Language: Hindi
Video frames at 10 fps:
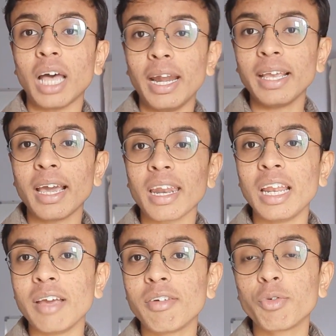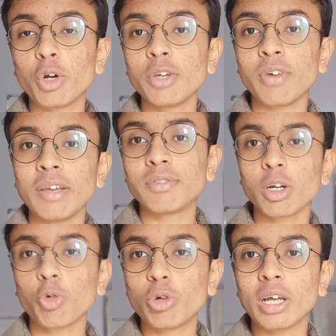साढ़े ग्यारह इलेवन फोर्टी फाइव
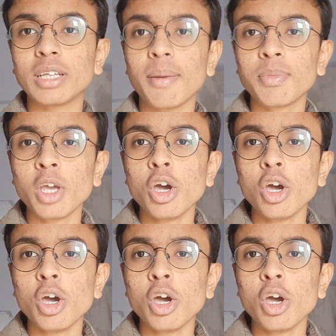तक उड़ा था